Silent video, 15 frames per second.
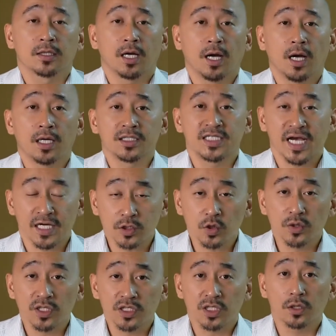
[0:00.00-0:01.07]
啊，加
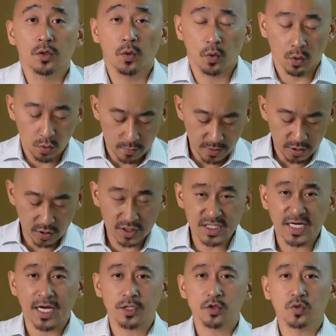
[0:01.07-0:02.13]
州的生活，我们就
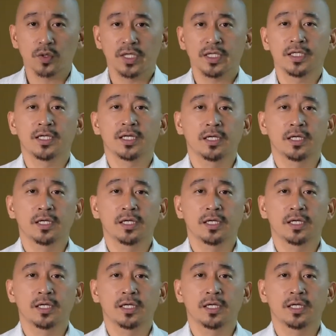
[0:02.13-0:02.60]
加入了一